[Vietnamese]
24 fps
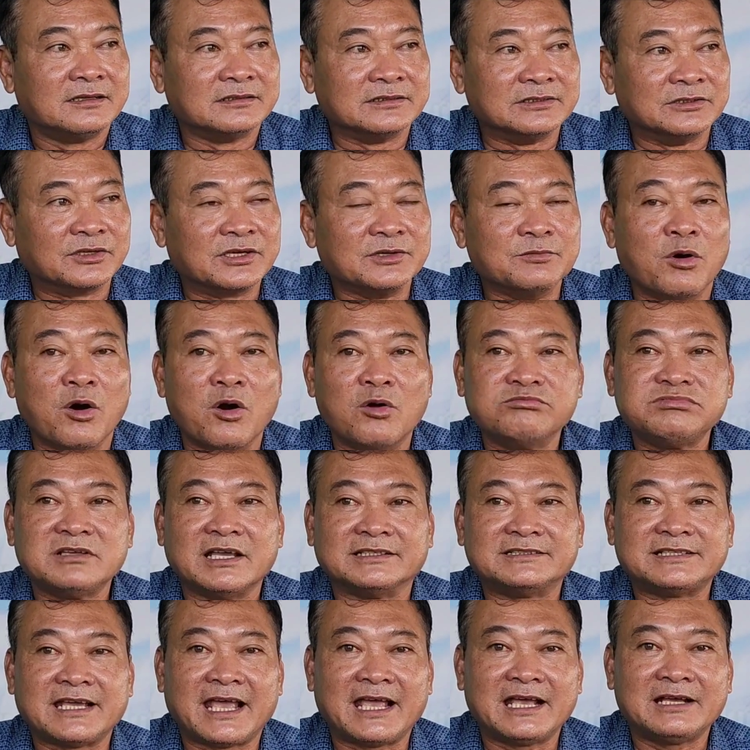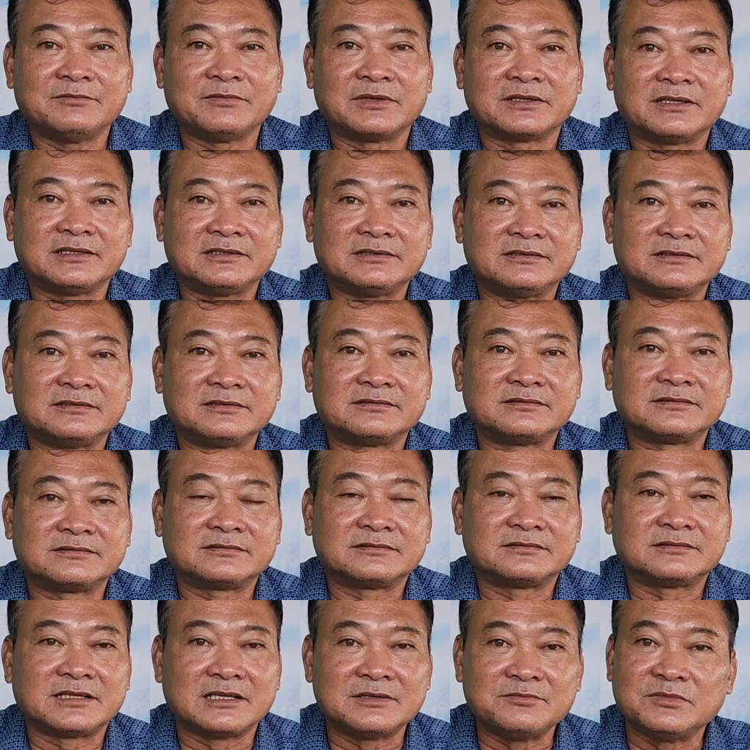nhiều khi 4 giờ sáng mà tới
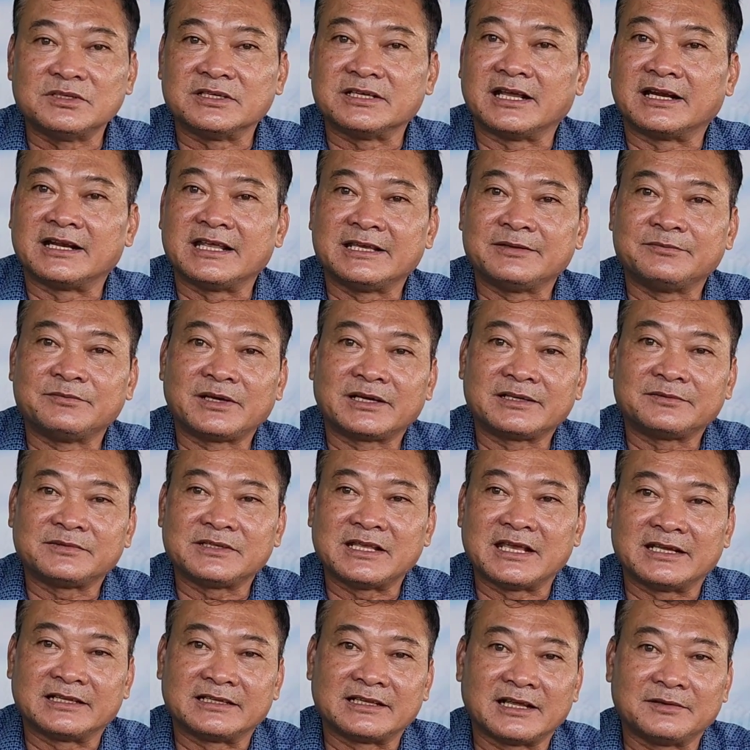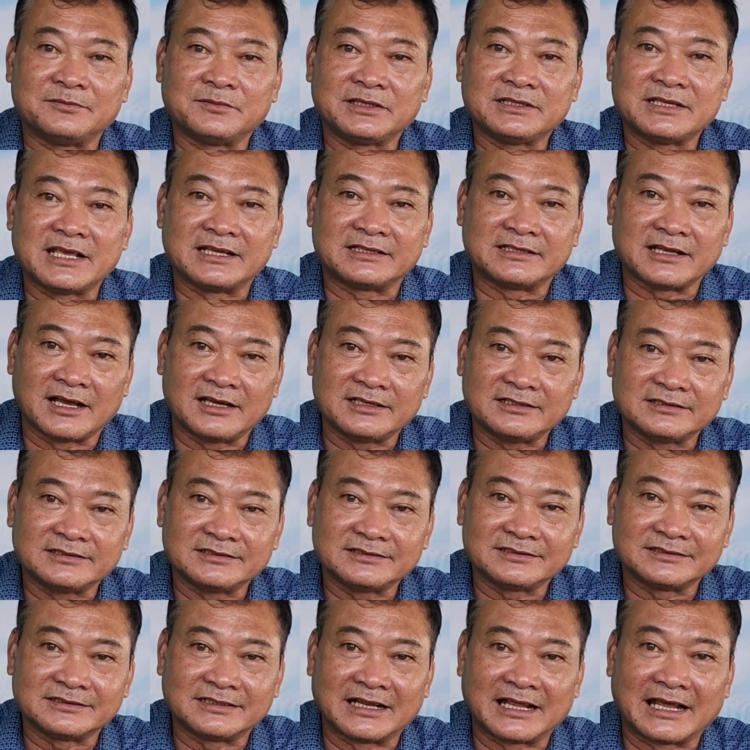90 giờ đêm anh về tới mới về tới
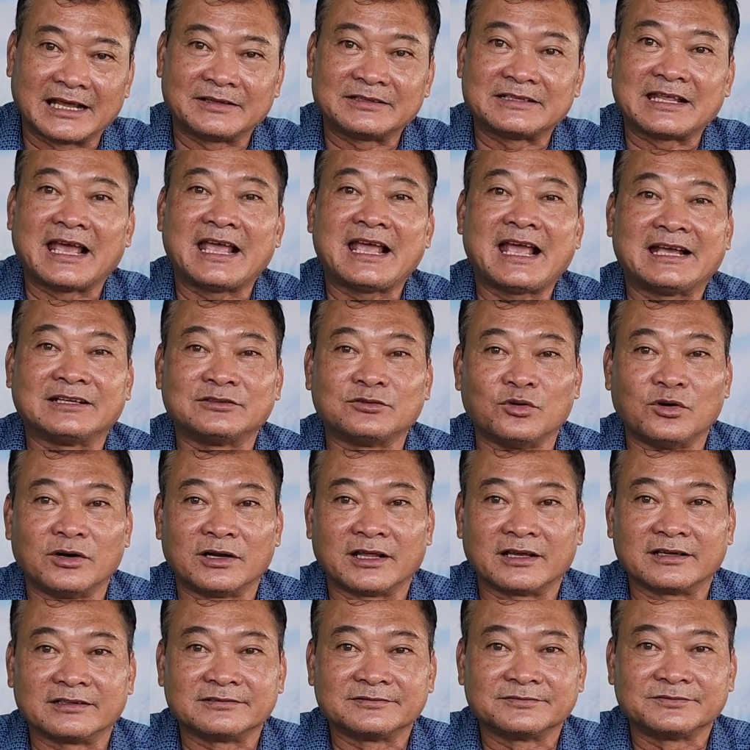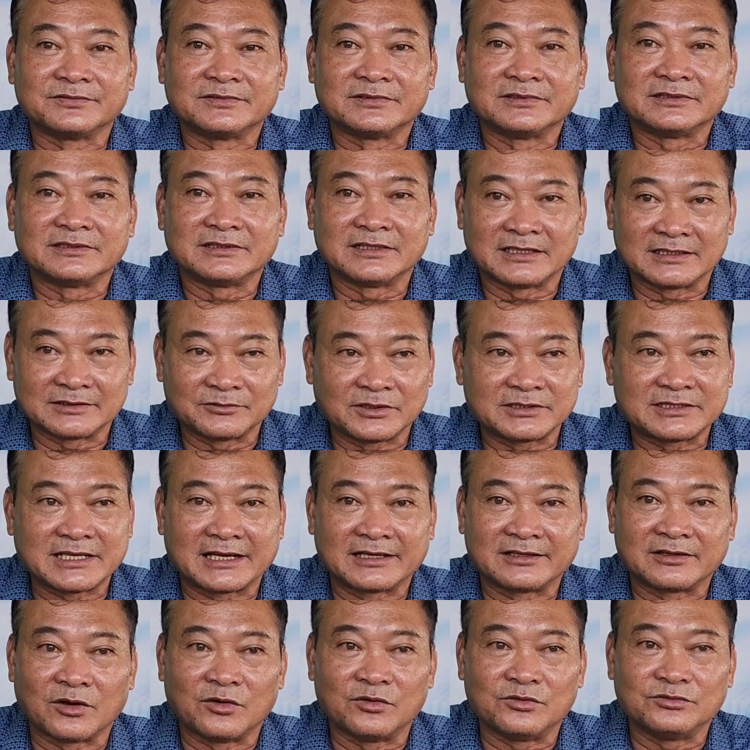ừ. là ừ. chạy hai tour rồi yeah. Dạ. anh phải
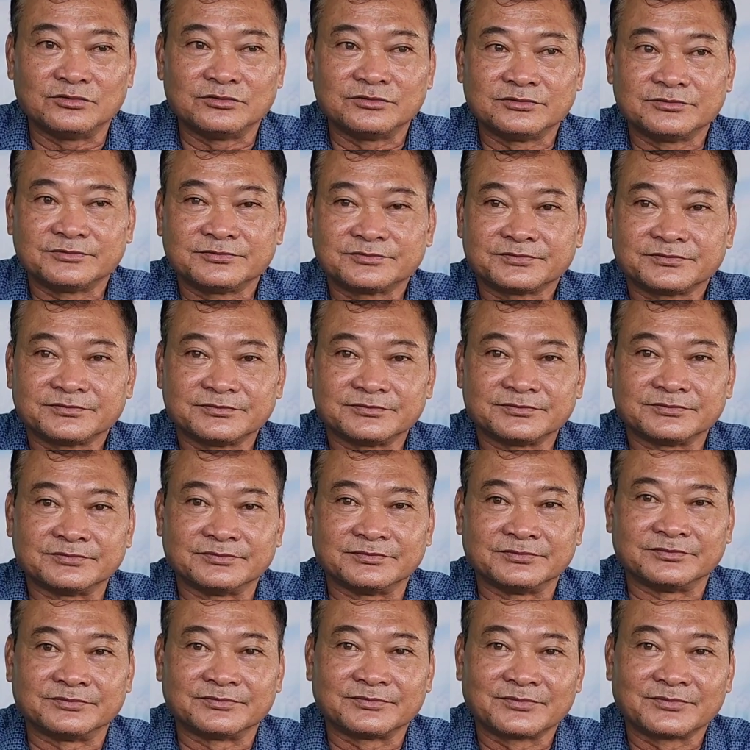tranh thủ yeah. Dạ.